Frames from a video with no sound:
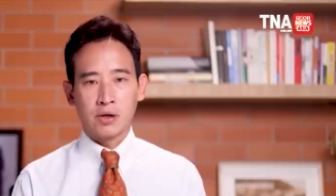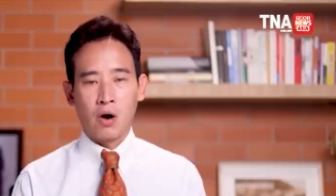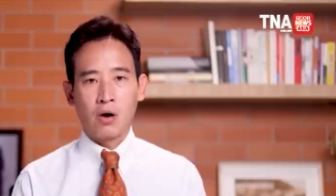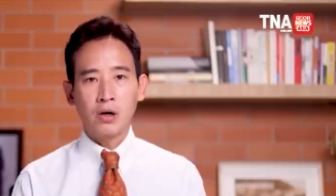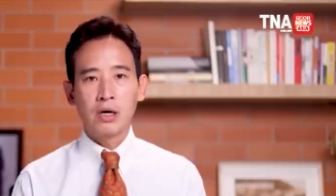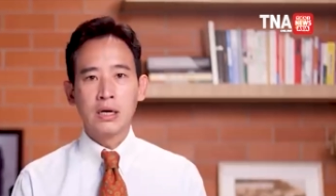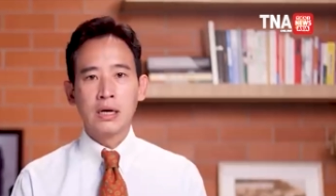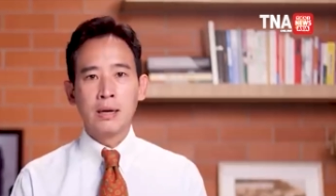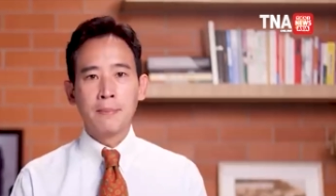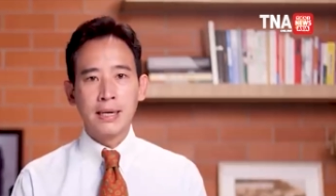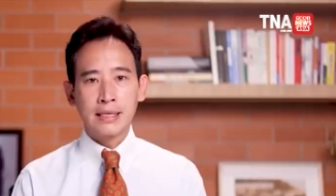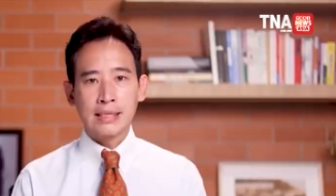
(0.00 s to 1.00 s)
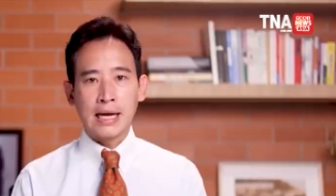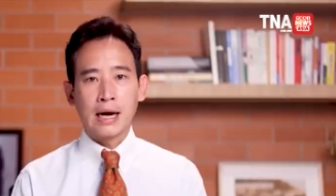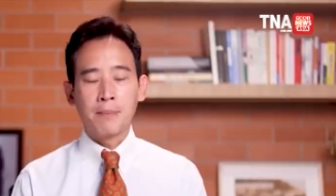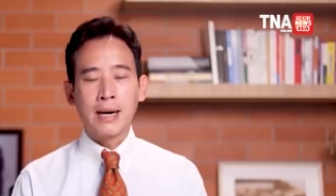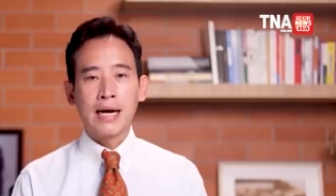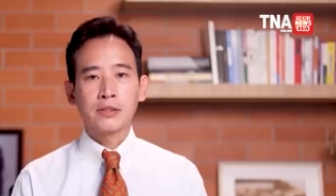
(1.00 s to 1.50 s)
272 เพื่อตัด
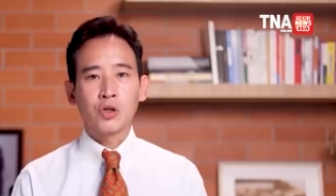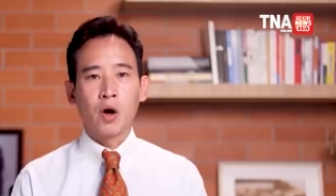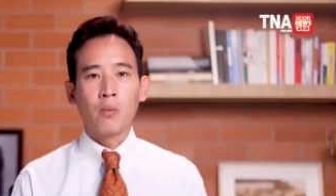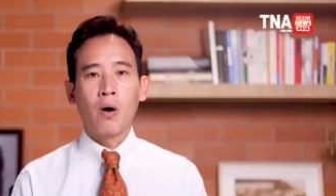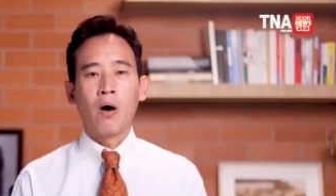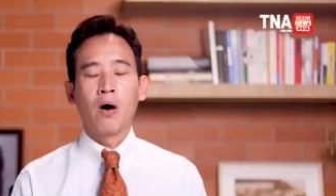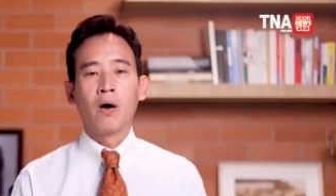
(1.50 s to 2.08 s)
อำนาจสว